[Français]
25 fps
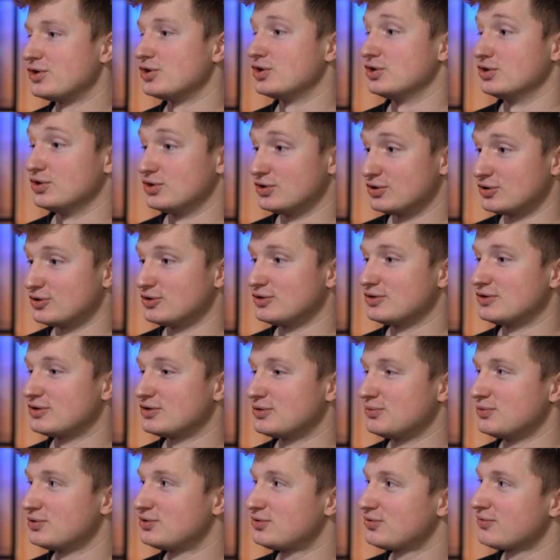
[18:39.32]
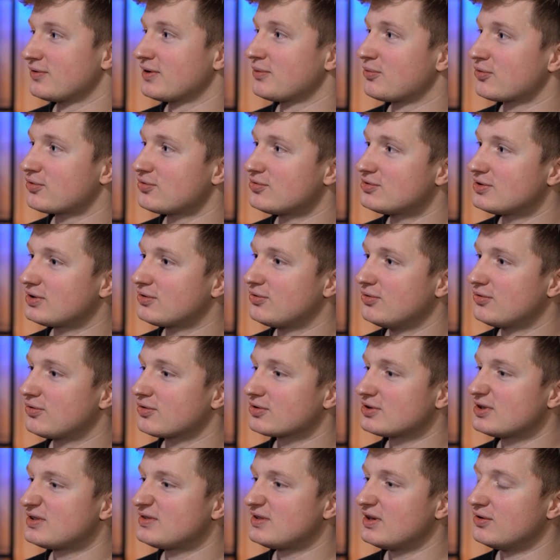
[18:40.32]
un peu hard Je me souviens de mon sujet de culture
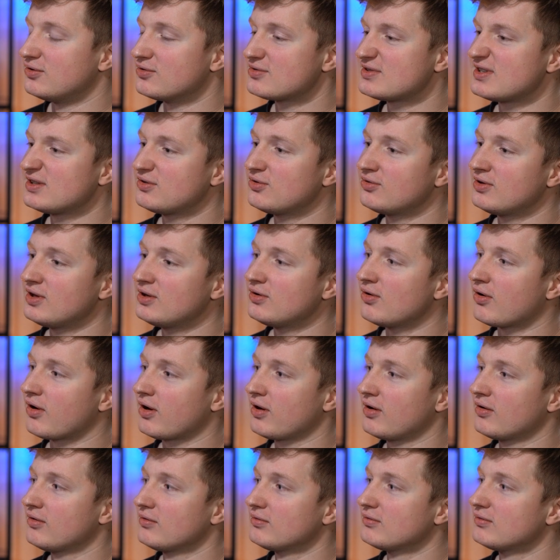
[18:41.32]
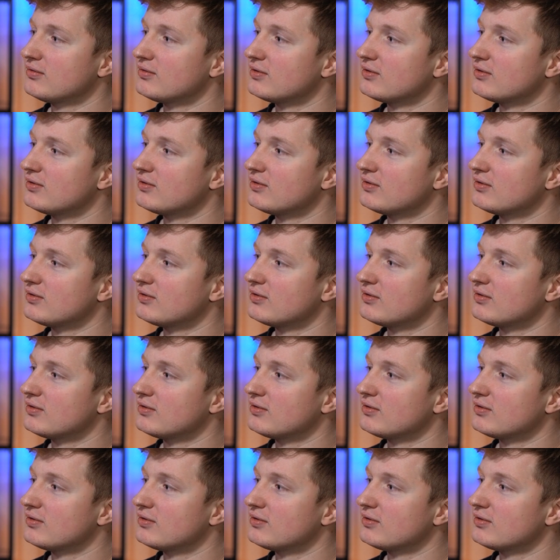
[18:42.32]
générale, c'était ne s'étonner de rien.